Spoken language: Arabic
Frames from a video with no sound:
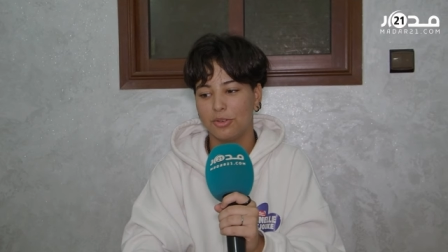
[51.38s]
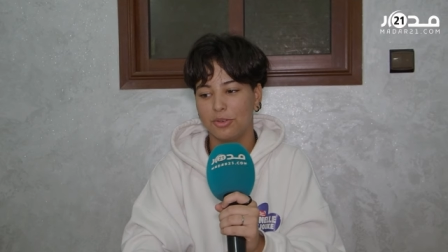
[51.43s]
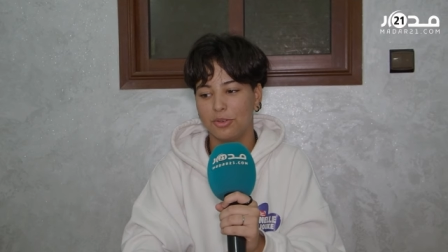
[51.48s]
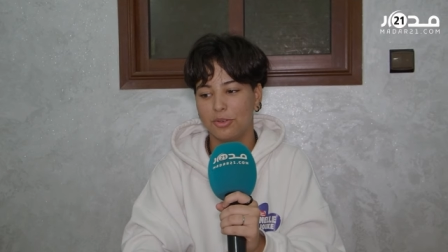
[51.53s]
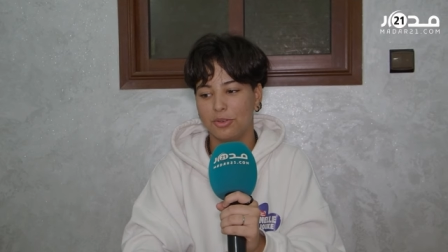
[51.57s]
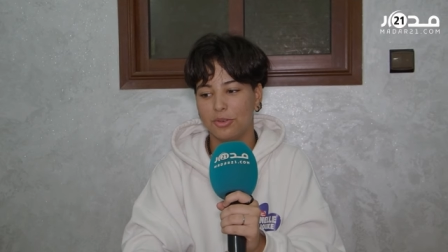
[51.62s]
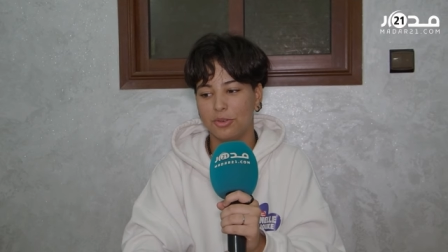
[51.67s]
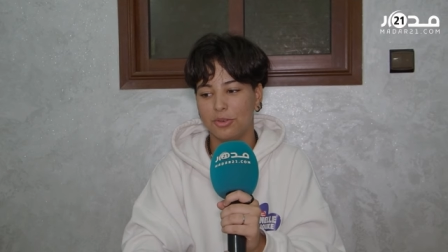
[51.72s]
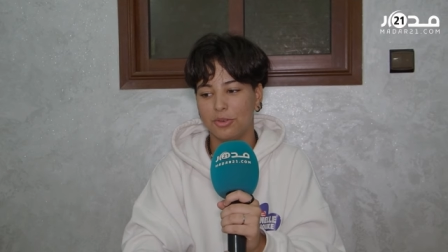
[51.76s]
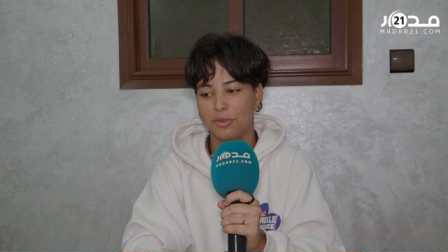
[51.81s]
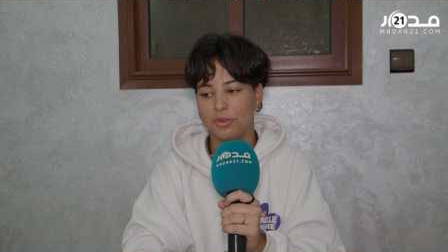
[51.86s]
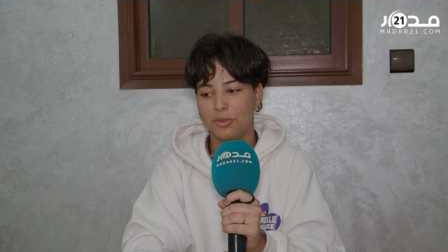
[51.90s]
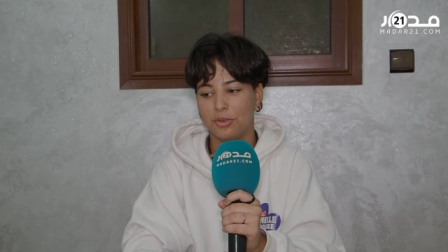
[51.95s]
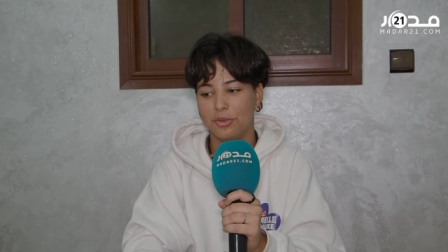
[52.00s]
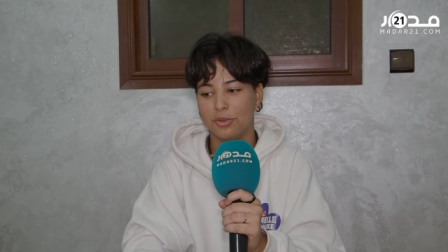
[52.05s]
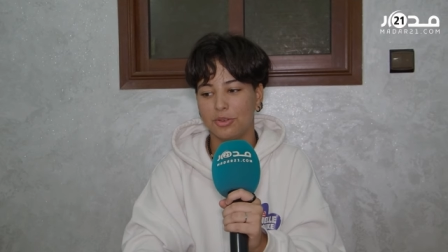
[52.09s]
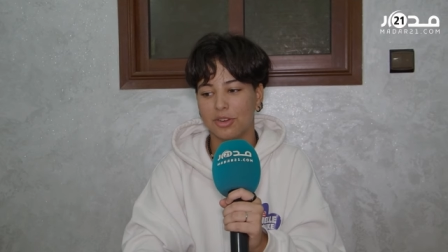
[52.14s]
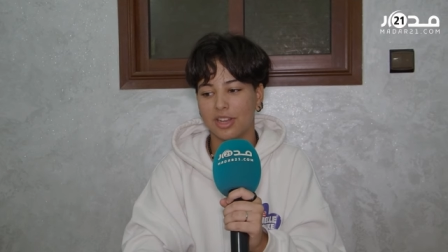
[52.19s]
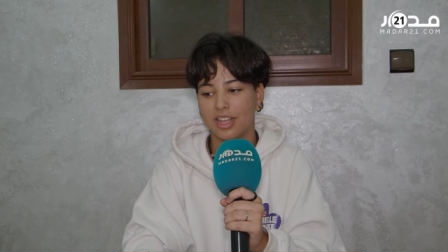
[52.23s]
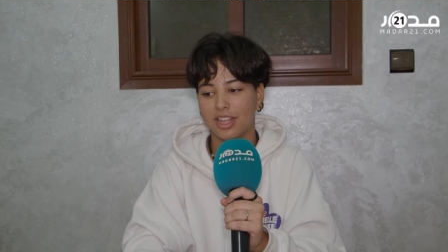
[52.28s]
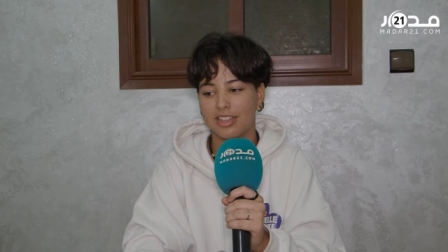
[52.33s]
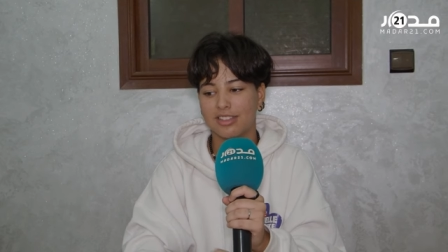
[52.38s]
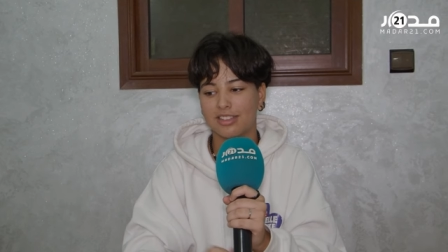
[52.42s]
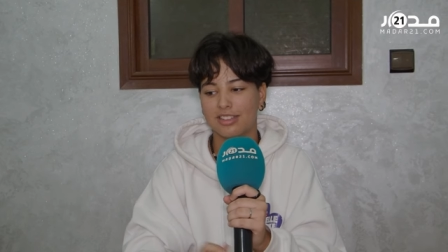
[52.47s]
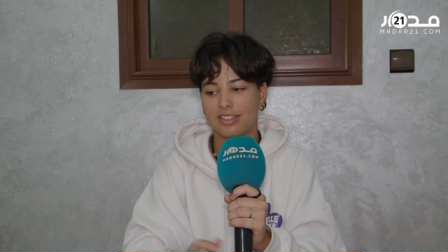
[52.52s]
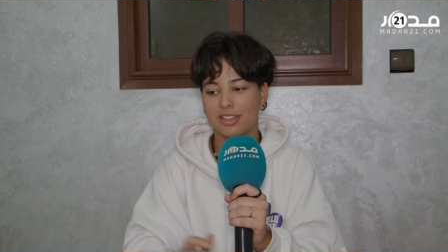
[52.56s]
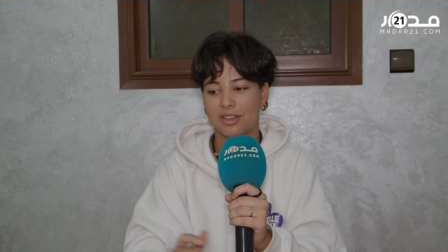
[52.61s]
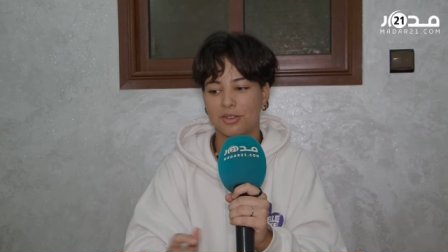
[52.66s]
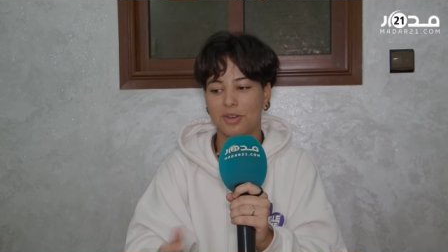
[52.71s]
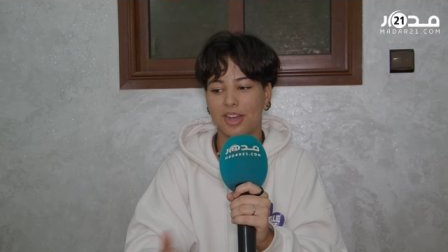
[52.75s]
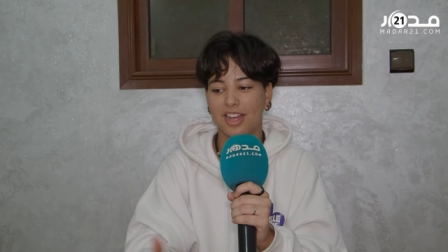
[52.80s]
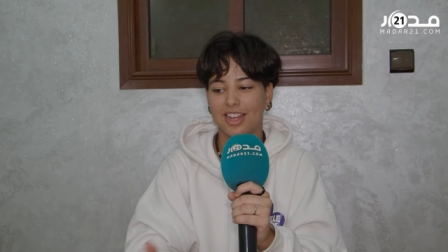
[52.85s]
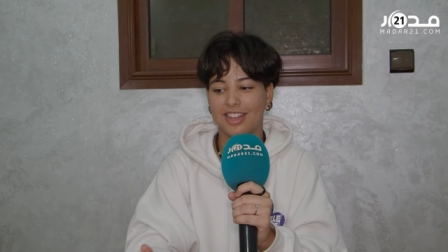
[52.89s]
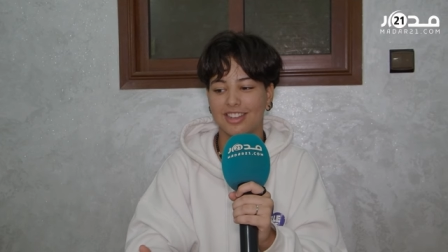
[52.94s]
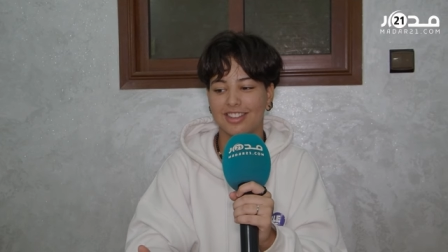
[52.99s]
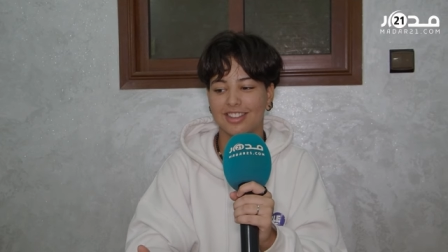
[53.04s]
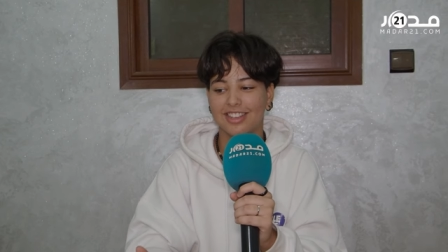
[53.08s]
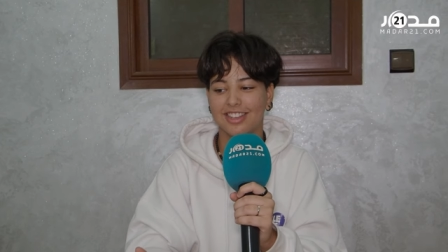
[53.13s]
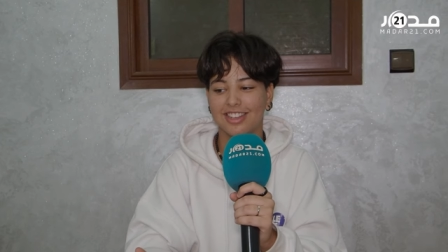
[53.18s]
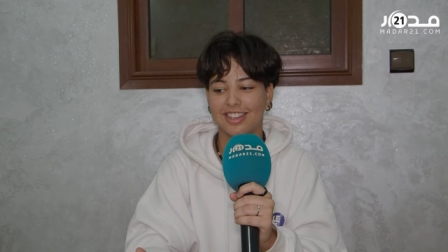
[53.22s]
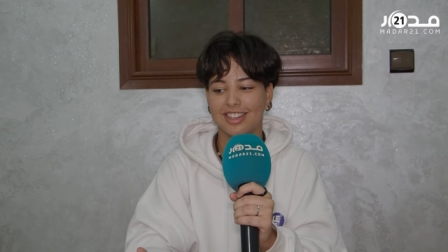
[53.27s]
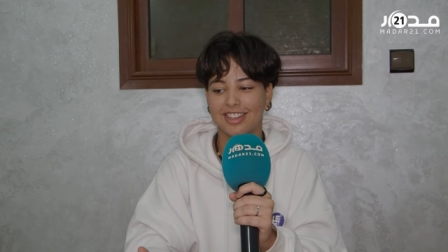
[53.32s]
ولقيت
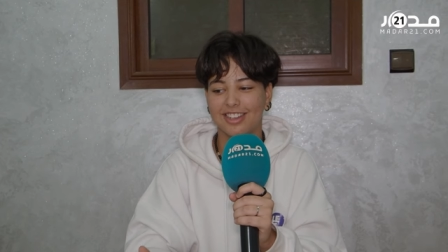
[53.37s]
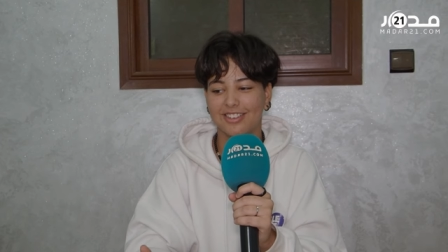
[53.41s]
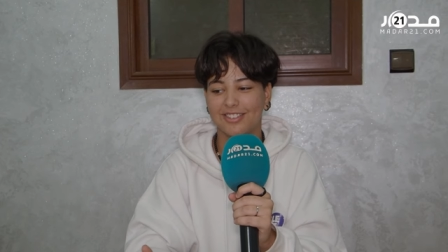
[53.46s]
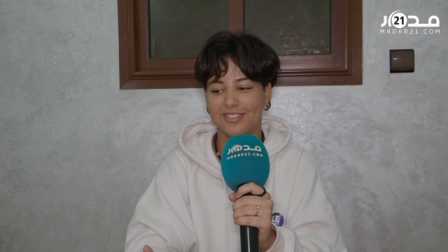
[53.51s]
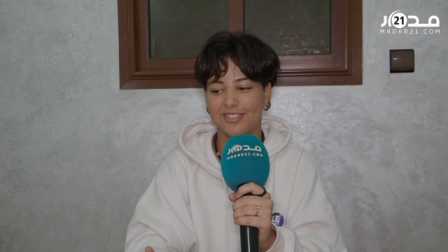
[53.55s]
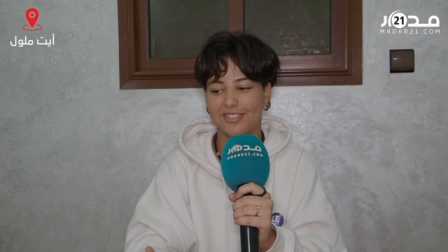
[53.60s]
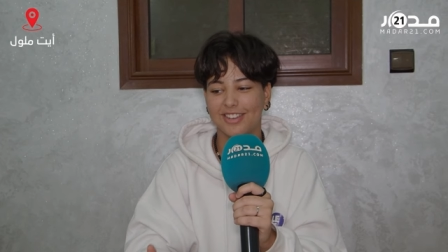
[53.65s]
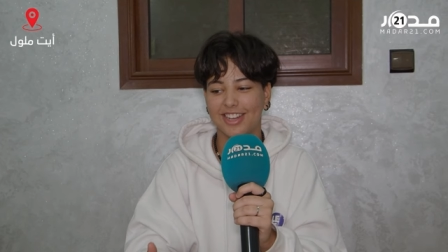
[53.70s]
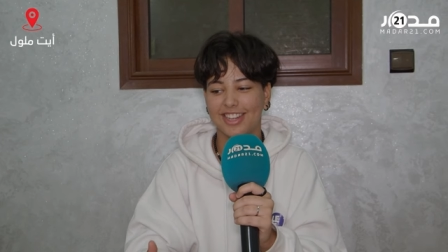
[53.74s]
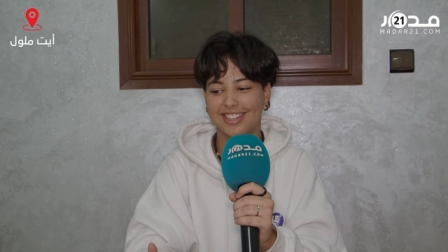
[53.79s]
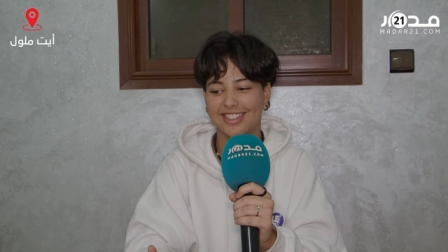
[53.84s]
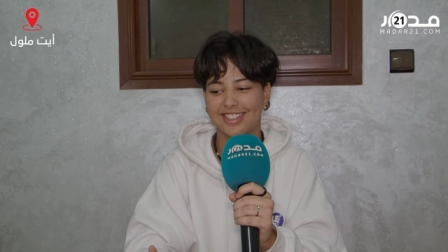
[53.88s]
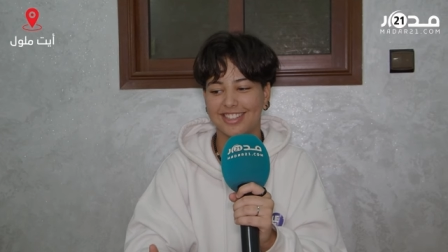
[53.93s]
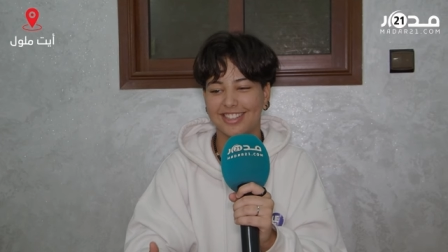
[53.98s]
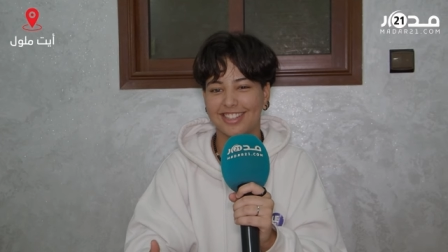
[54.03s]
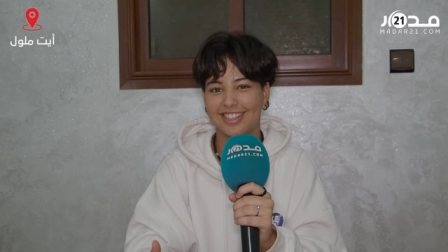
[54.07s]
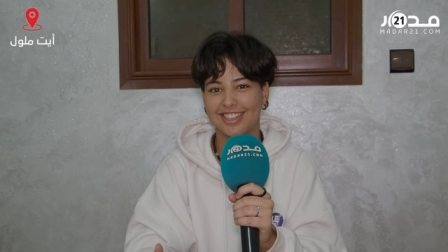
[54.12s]
واحد واحد